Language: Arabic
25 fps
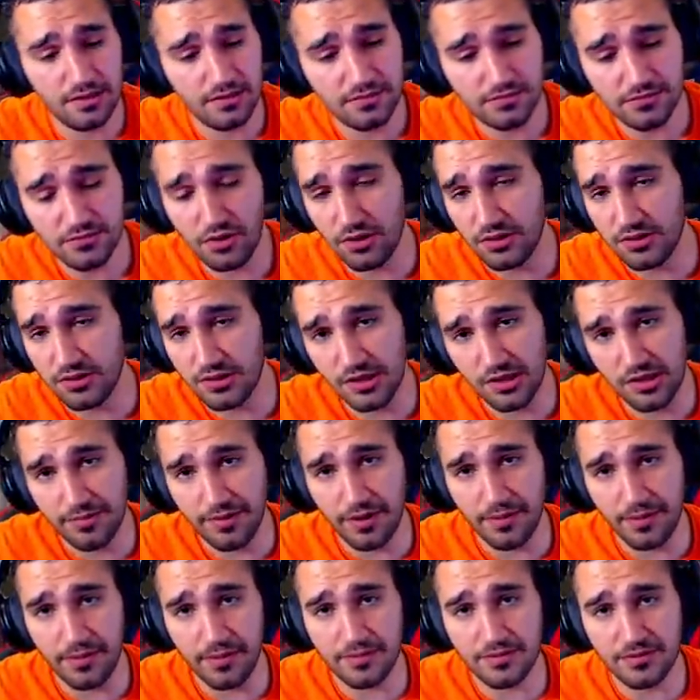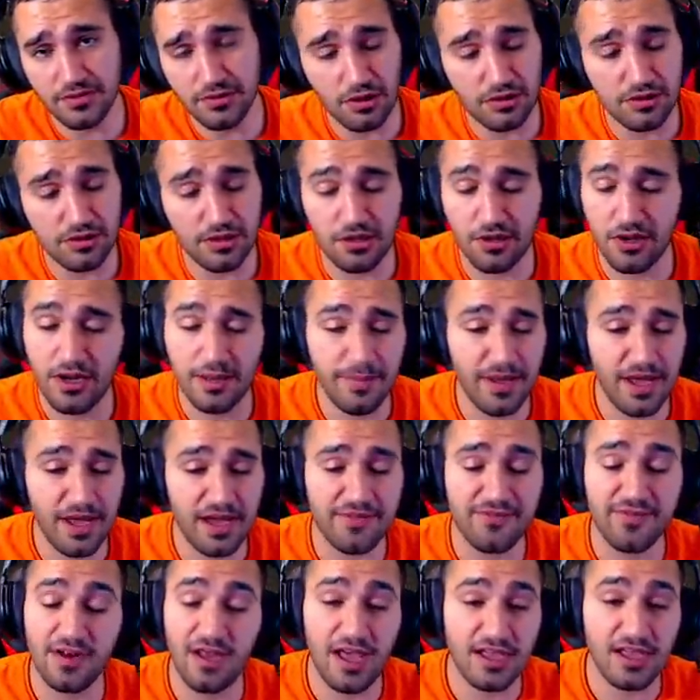شو قلت لكم حبيبي شو قلت لكم انا
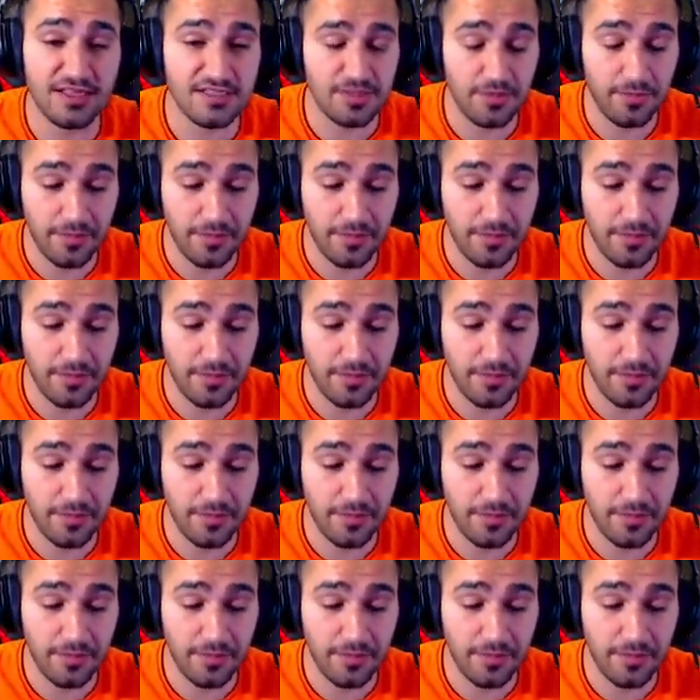بعرف الحظ